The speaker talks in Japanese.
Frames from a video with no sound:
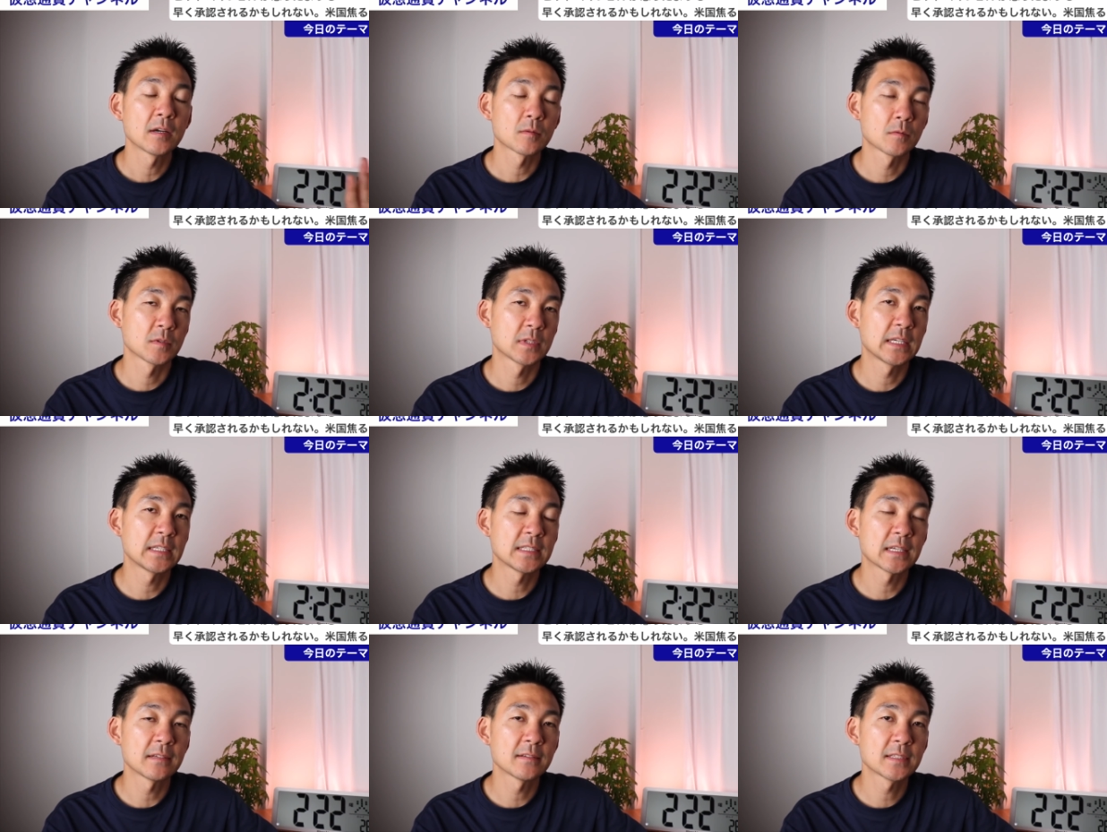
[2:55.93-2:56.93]
この
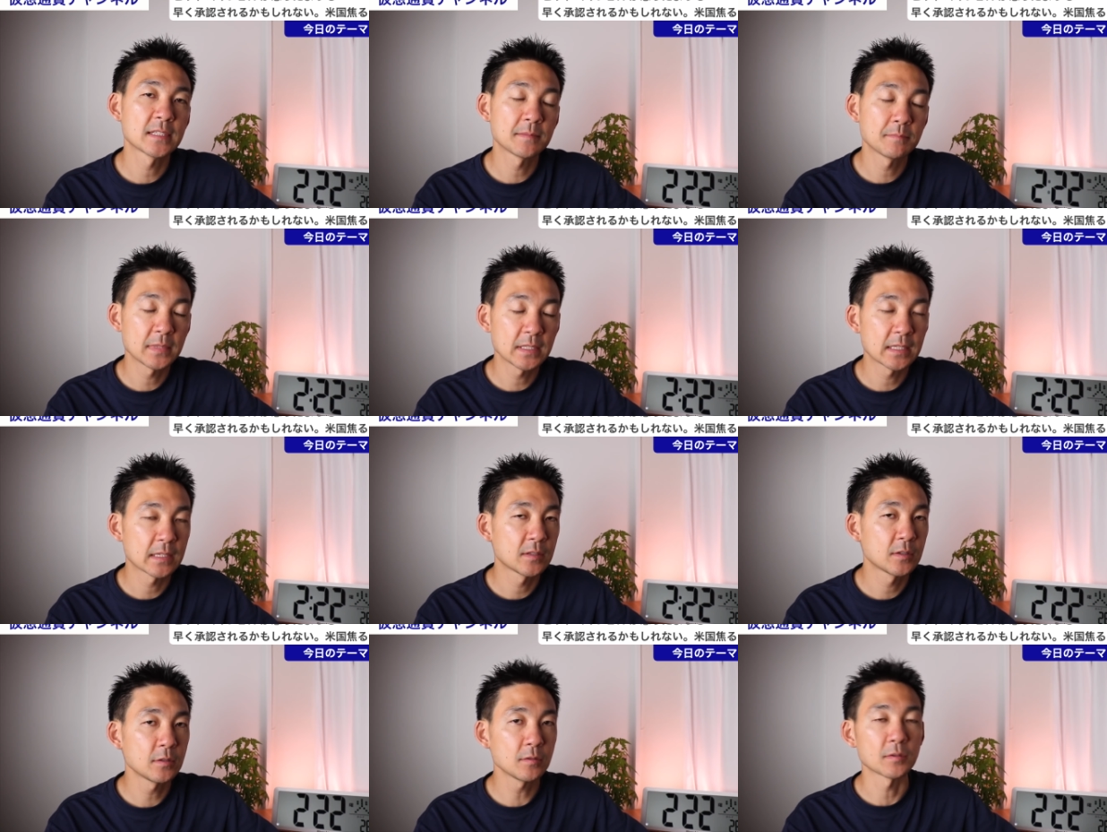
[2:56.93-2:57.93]
デジタル人民元っ
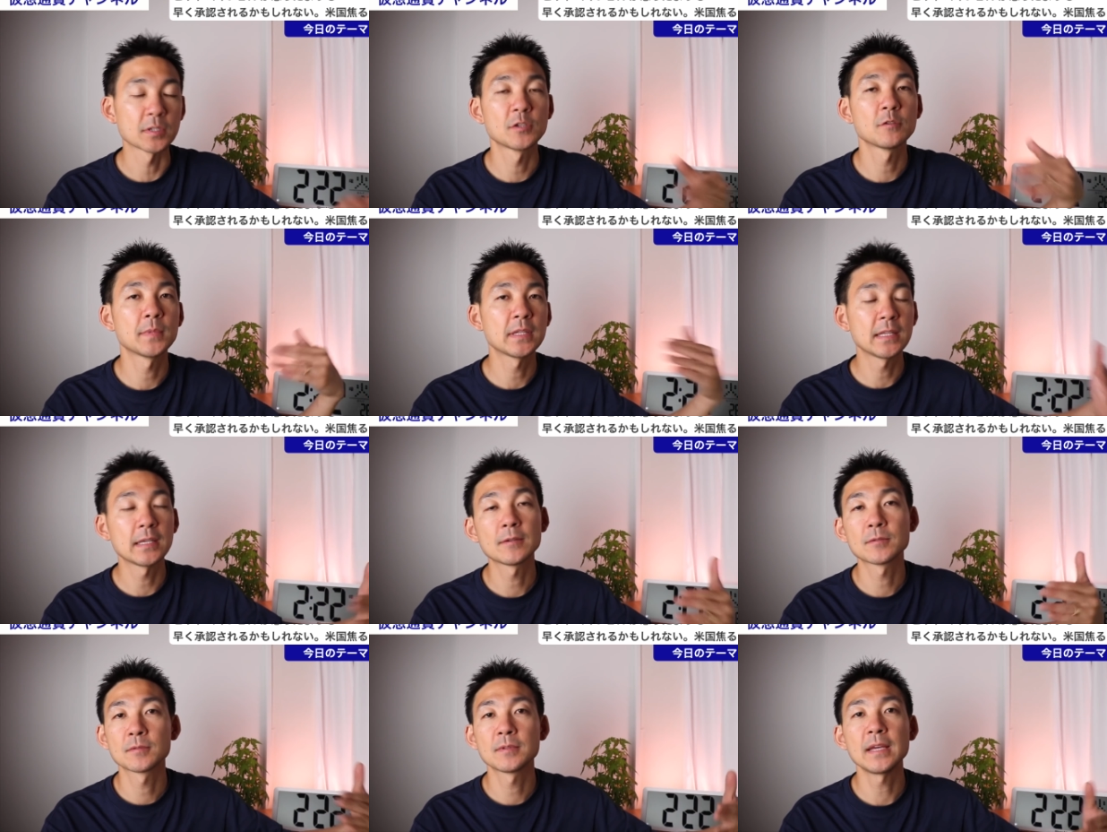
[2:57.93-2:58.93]
ていうのを広めていく
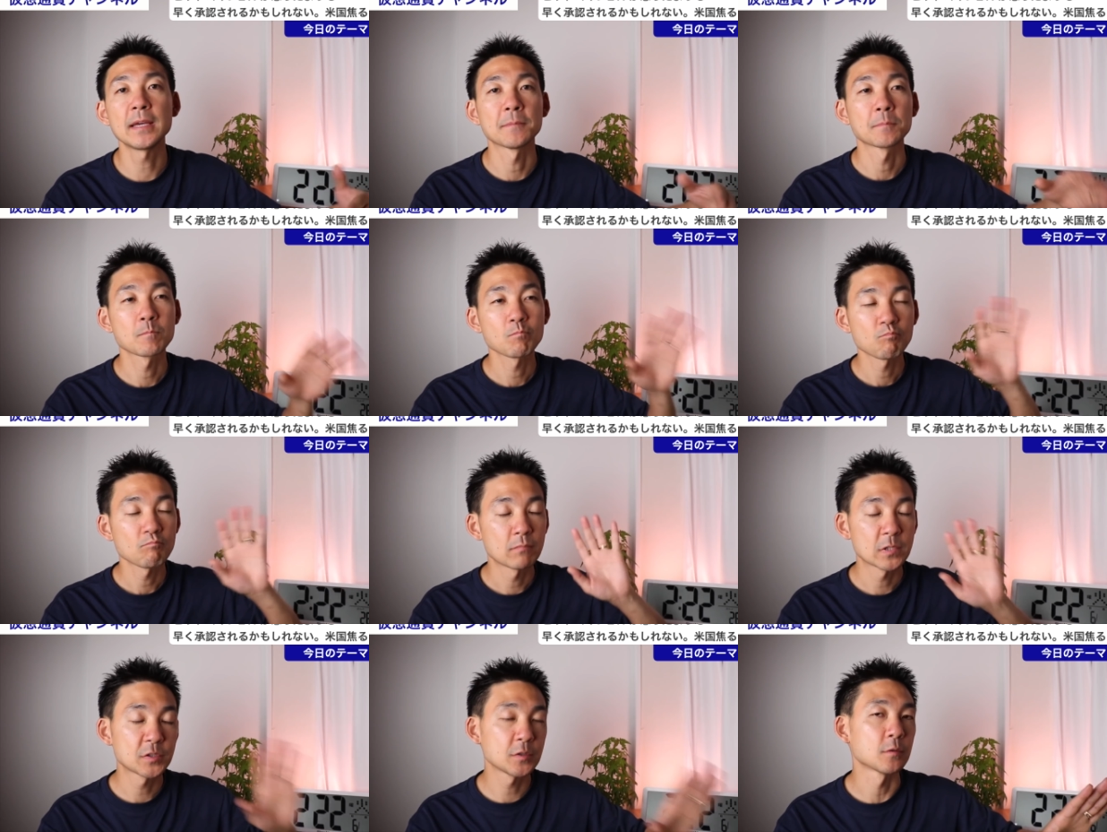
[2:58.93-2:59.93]
ことで、
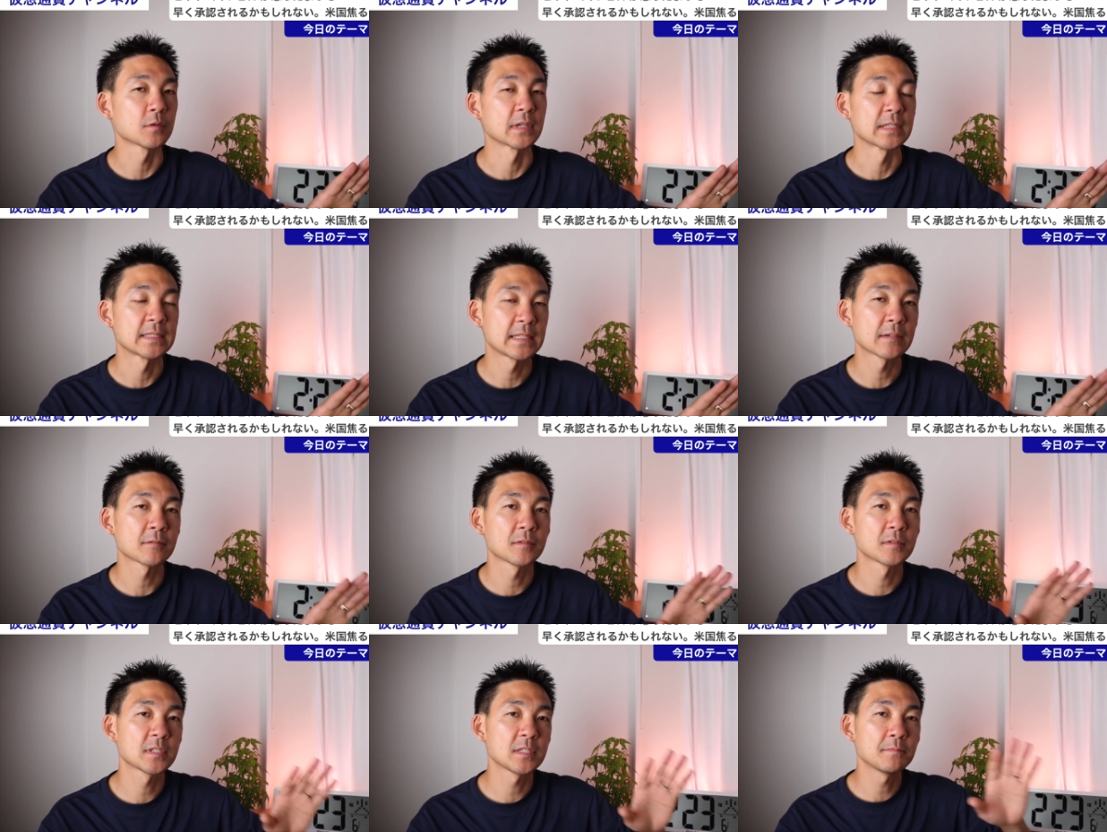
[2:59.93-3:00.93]
中国はですね、こ
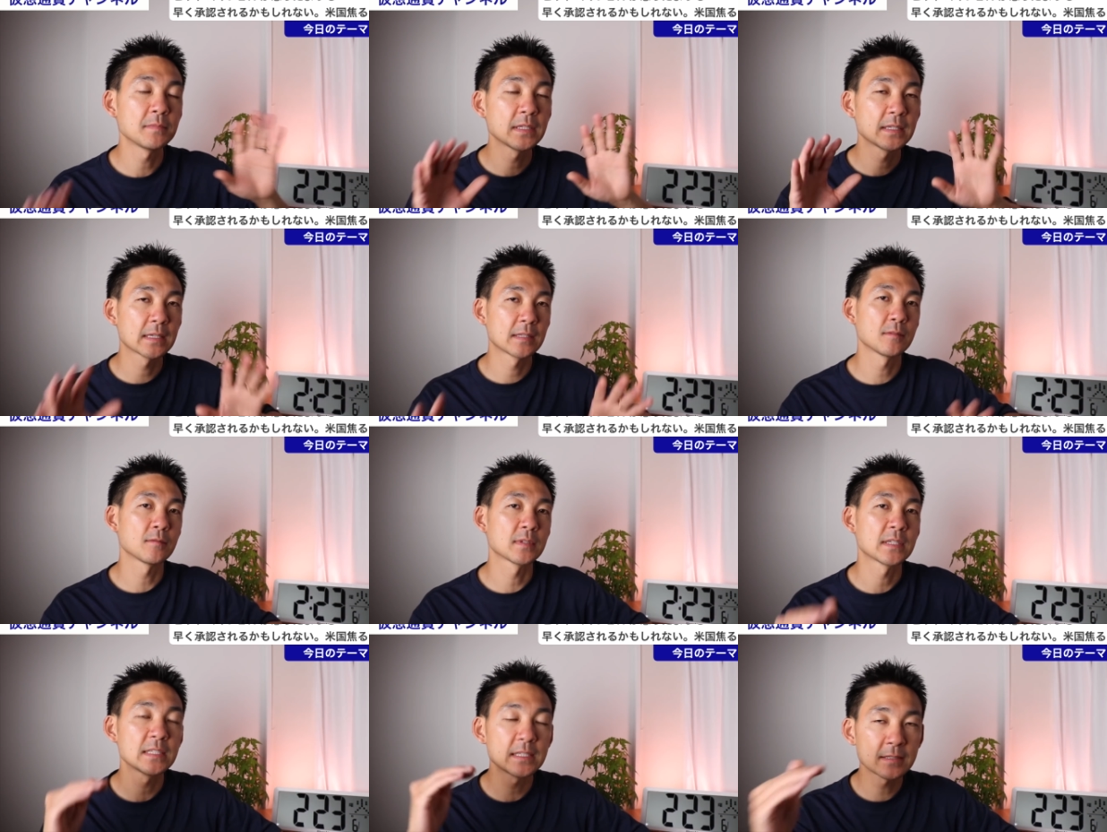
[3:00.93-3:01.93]
の人民元の
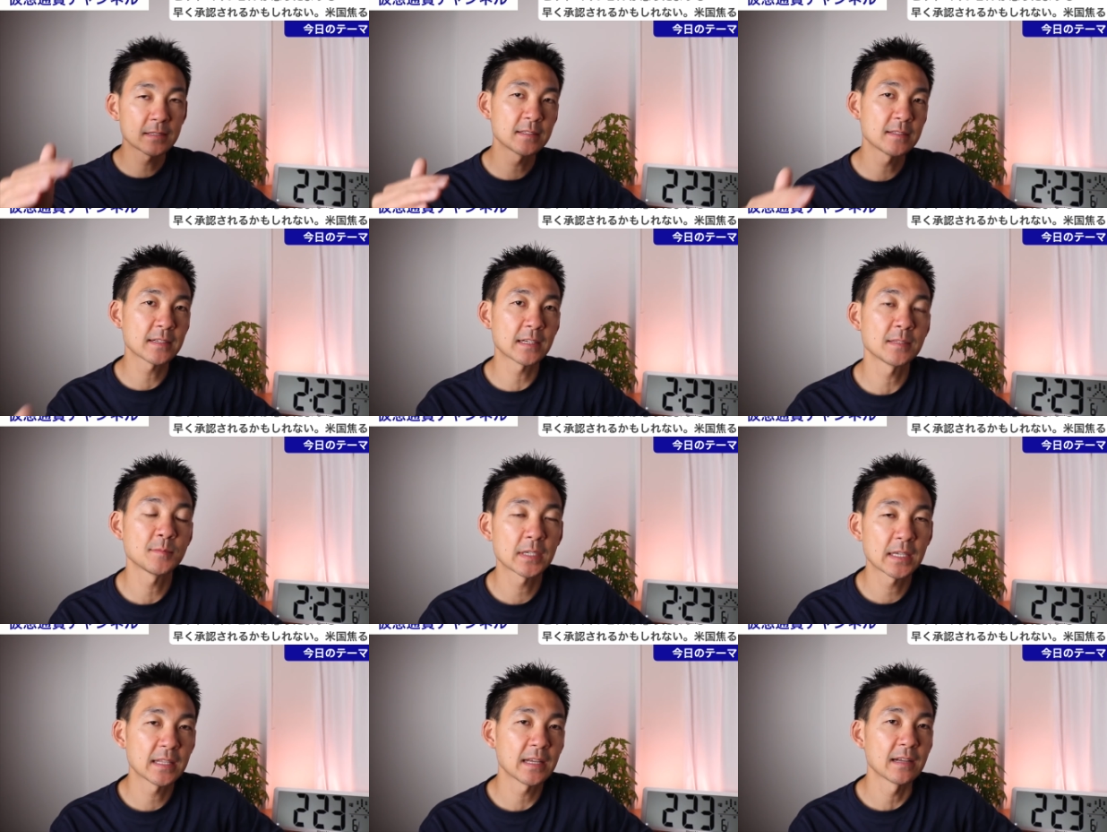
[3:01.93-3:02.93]
基軸通貨に向
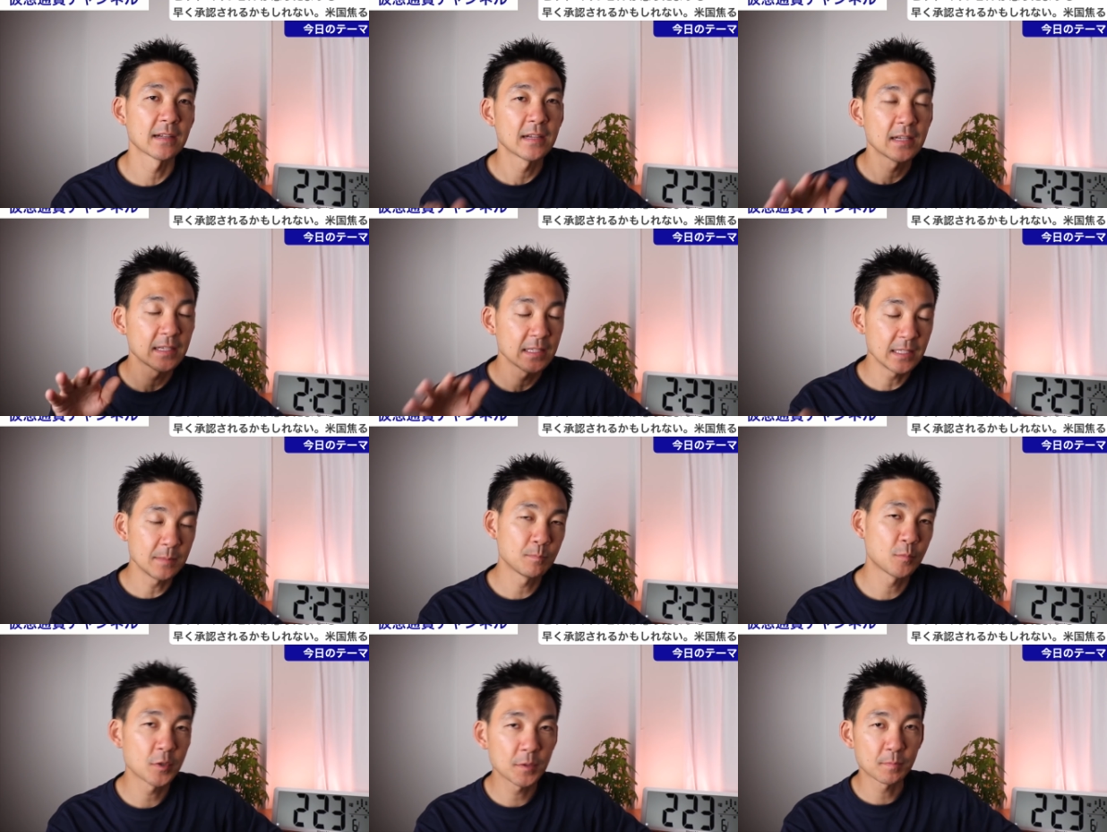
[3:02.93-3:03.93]
けた一
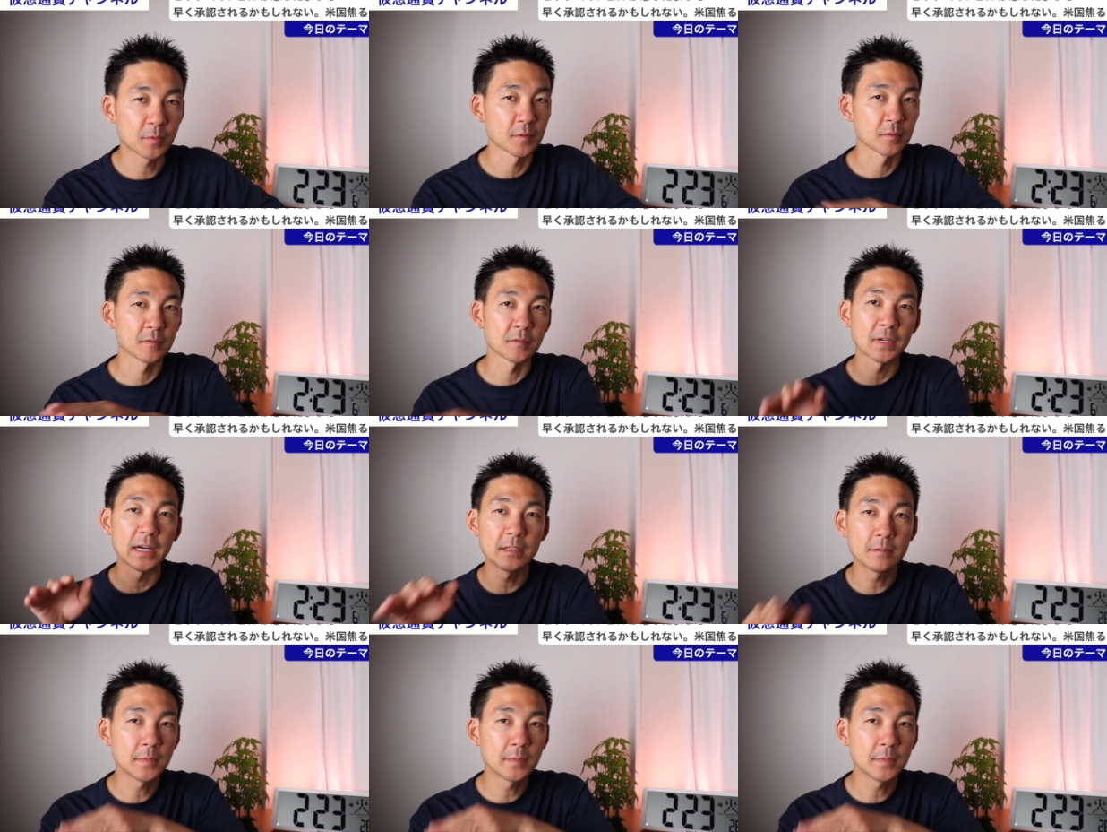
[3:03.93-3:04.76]
歩一歩のこの歩